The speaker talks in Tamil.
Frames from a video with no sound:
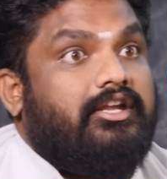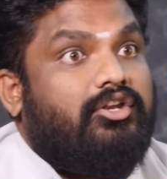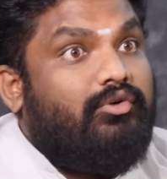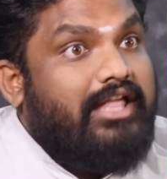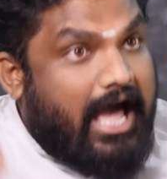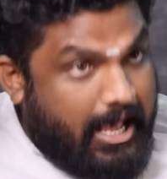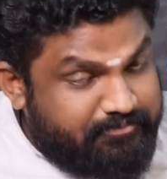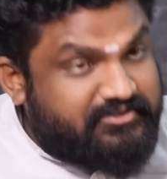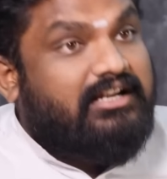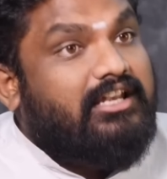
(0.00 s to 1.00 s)
என்னுடைய
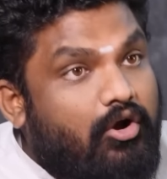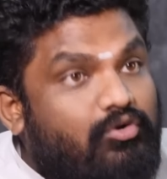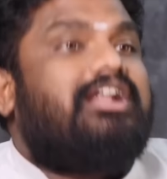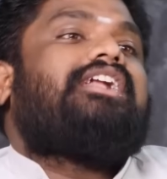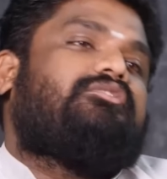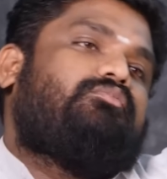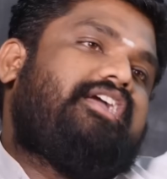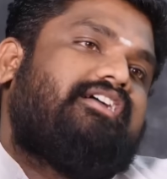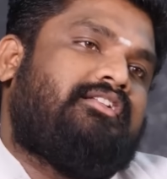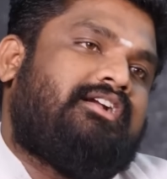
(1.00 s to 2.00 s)
ஆப்சன்ட்ல கூட நடக்க
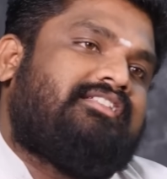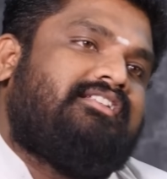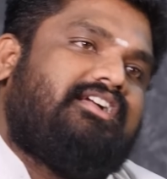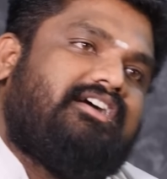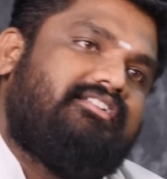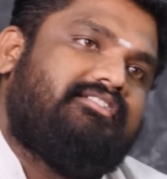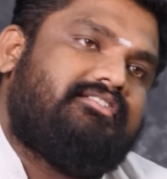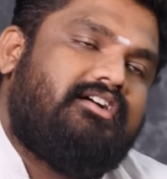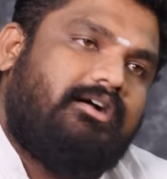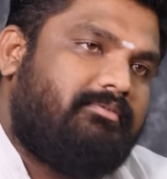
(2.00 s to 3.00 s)
முடியாது நடந்திருக்காது
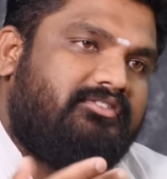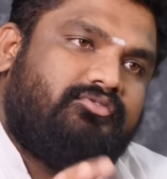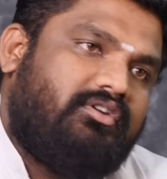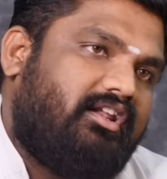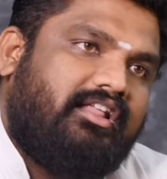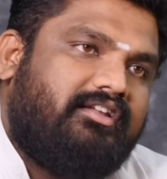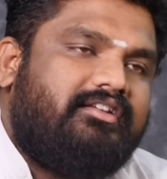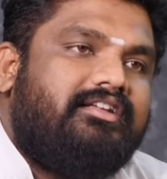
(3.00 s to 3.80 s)
அப்படின்னு சொல்றாரு